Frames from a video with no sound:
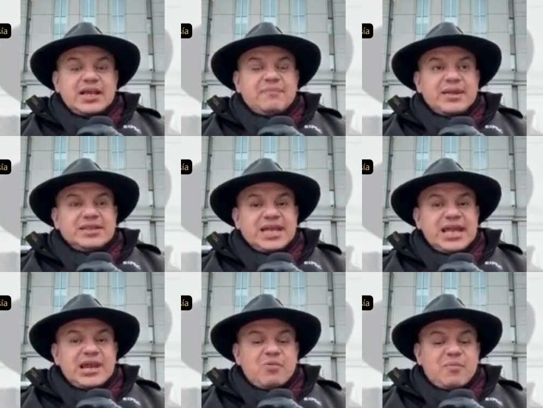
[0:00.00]
pantalla
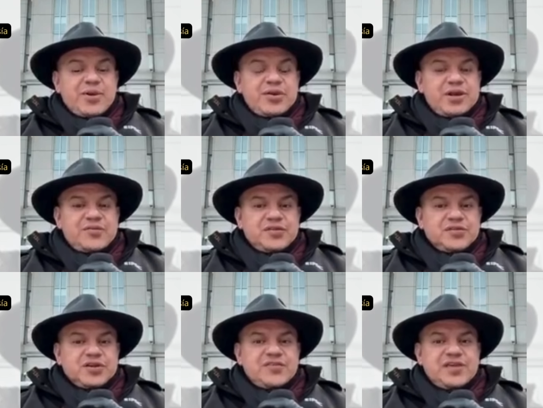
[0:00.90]
le vamos a poner una
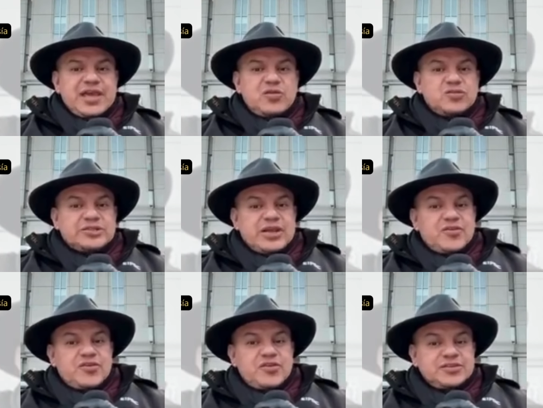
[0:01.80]
fotografía. ¿Usted
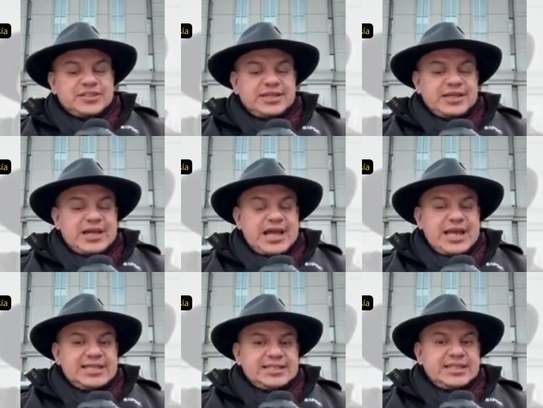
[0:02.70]
conoce a
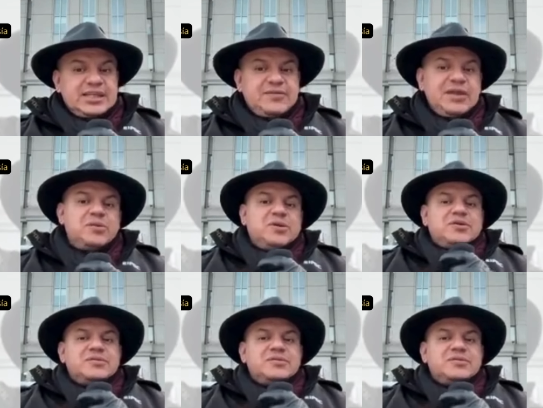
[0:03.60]
este individuo?